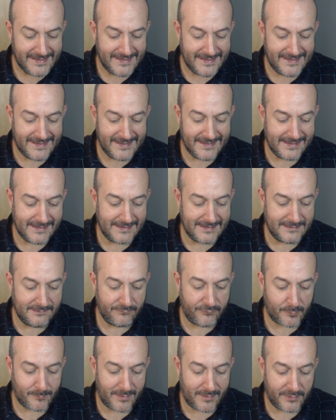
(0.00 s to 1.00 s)
eh, e
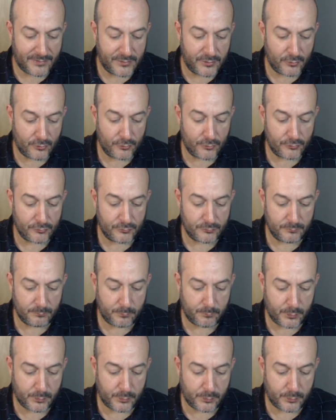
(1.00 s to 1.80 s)
información,